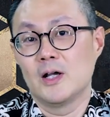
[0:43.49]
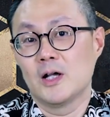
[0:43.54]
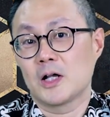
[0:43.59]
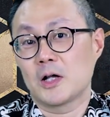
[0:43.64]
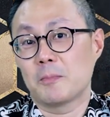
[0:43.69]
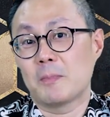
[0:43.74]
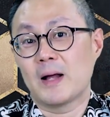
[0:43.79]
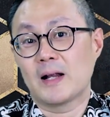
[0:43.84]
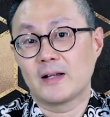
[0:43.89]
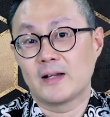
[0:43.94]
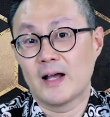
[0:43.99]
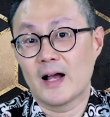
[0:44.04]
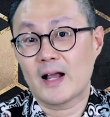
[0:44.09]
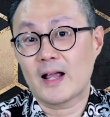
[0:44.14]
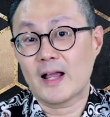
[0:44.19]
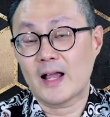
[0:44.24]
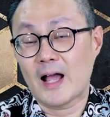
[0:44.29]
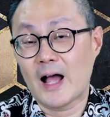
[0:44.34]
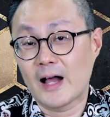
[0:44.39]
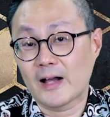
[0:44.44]

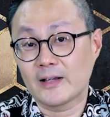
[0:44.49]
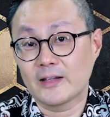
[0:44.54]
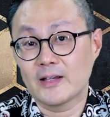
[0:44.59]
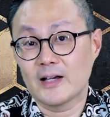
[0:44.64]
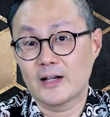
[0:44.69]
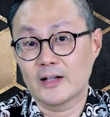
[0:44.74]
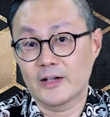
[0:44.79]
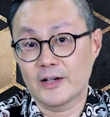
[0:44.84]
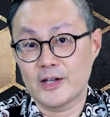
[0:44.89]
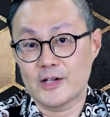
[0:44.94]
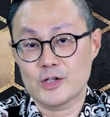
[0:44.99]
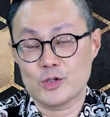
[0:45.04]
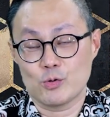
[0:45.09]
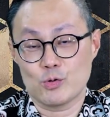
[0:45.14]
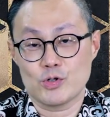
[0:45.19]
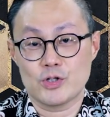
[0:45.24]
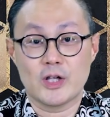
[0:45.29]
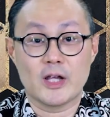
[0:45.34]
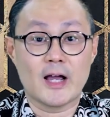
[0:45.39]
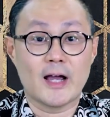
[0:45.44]
kepada karya
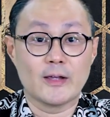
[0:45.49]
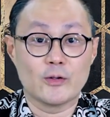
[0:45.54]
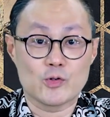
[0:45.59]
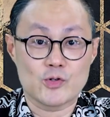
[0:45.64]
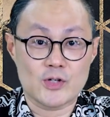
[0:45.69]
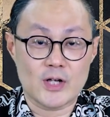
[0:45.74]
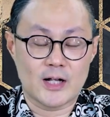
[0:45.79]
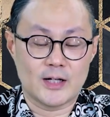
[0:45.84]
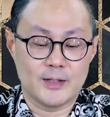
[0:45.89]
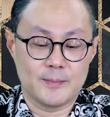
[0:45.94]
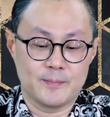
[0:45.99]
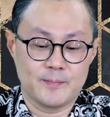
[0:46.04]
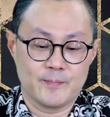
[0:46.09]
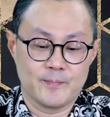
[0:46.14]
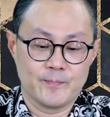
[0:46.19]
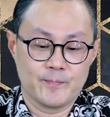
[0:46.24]
Kristus di kayu salib.